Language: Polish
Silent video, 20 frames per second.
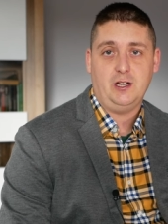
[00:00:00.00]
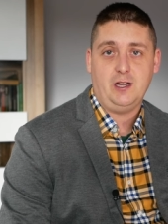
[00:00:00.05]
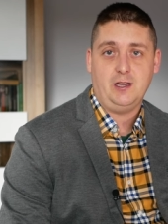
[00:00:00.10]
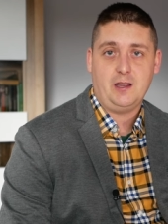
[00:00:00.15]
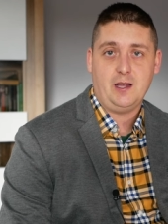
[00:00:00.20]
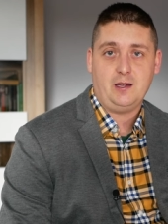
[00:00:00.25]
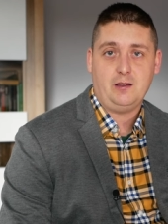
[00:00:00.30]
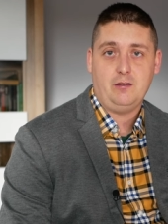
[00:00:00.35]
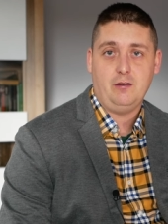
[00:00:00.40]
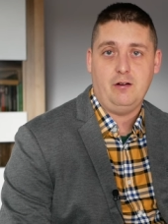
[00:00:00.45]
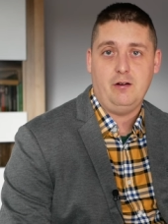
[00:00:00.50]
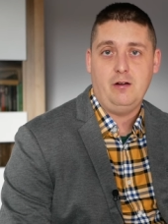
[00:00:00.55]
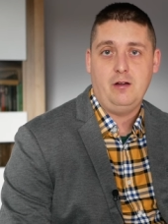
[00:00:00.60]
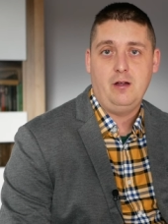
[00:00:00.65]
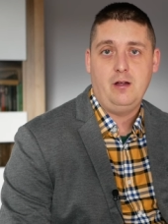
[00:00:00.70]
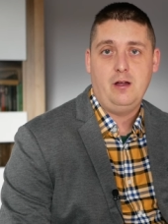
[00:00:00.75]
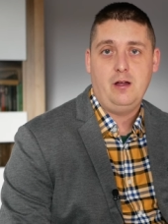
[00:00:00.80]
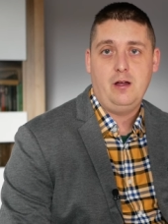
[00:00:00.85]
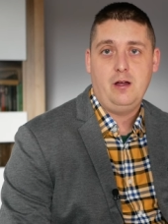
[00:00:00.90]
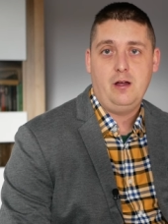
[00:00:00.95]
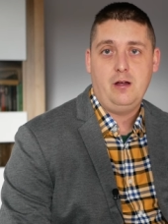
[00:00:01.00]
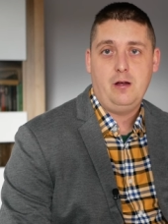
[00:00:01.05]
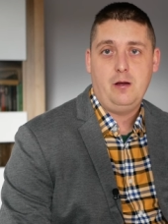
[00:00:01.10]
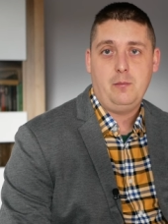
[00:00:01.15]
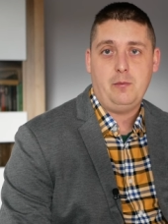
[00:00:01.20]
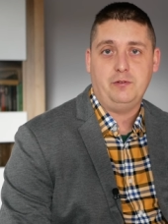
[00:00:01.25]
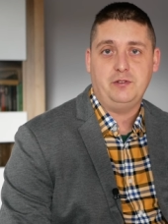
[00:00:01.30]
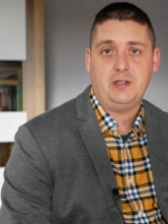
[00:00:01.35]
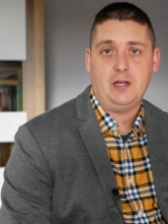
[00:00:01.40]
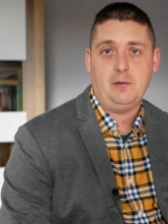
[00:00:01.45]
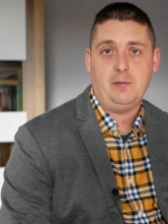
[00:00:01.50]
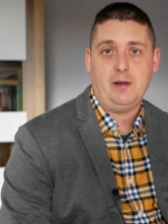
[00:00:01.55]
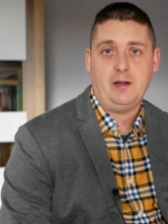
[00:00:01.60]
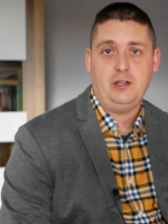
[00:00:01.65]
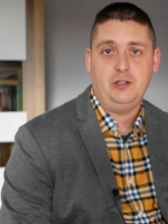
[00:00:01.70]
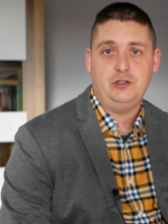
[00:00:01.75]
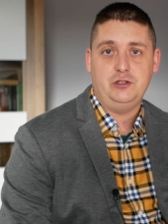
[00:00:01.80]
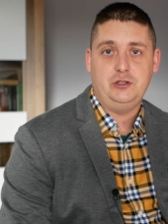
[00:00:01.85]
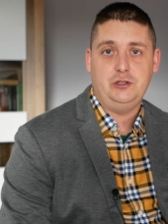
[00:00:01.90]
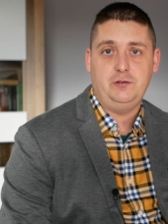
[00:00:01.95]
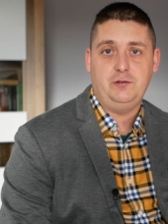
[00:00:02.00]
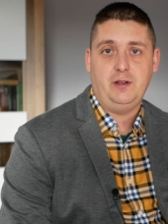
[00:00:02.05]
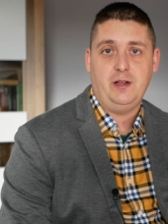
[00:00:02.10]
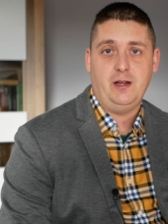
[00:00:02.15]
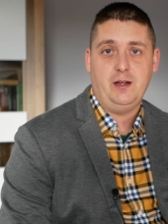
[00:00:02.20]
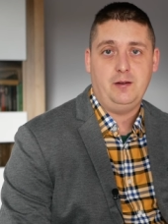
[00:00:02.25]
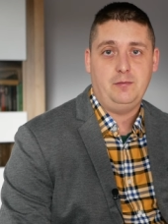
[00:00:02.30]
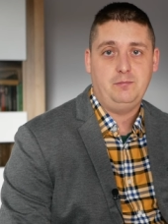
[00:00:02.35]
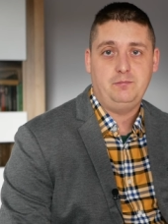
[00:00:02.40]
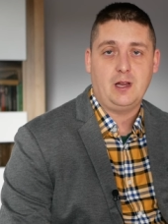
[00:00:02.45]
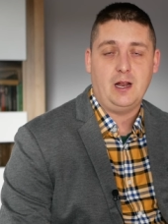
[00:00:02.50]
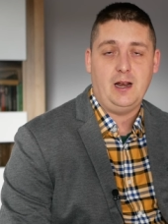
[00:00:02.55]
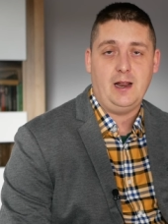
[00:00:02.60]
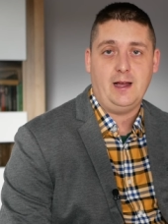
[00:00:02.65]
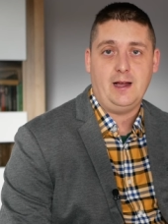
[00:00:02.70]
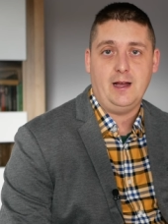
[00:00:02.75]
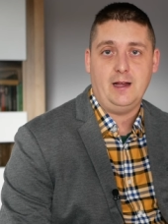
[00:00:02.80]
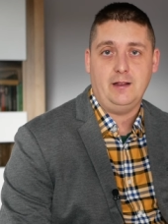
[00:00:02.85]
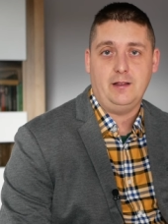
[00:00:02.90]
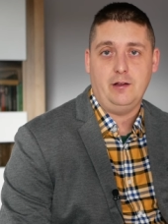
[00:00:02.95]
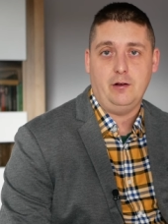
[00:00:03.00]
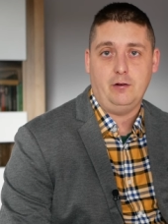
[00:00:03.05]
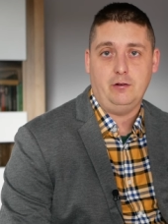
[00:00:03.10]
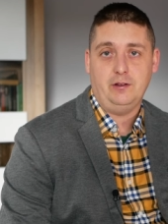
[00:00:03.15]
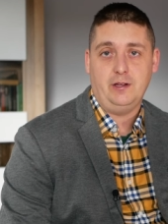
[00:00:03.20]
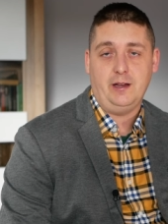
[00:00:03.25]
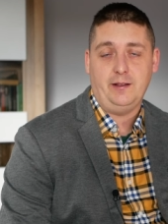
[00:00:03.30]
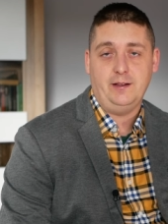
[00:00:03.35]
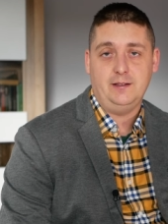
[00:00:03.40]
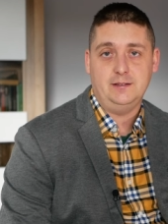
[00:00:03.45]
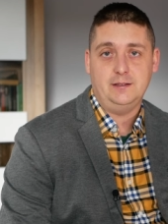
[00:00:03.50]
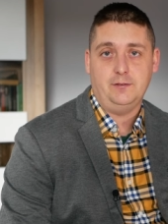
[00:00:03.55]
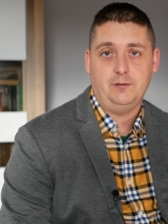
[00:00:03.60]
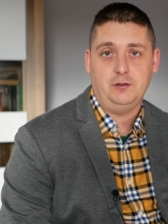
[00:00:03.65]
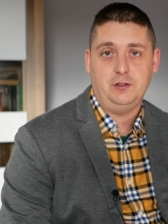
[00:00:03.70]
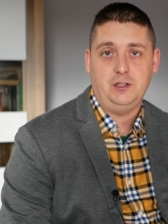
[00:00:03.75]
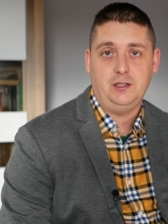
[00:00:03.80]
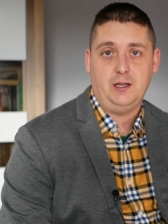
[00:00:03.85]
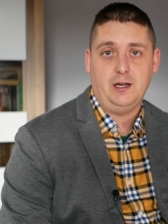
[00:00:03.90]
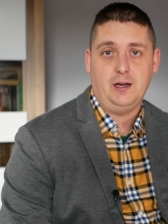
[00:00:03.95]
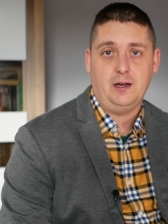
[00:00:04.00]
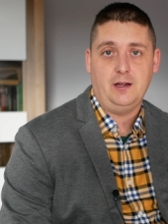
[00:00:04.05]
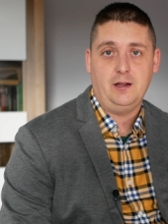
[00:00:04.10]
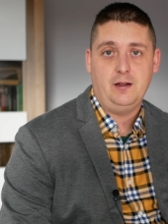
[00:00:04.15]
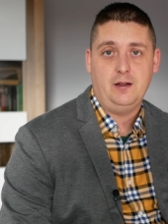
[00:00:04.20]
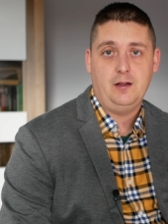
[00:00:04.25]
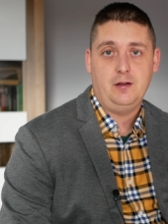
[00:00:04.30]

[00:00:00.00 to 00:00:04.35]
A tak to powstają jakieś dziwne legendy o danych zawodnikach.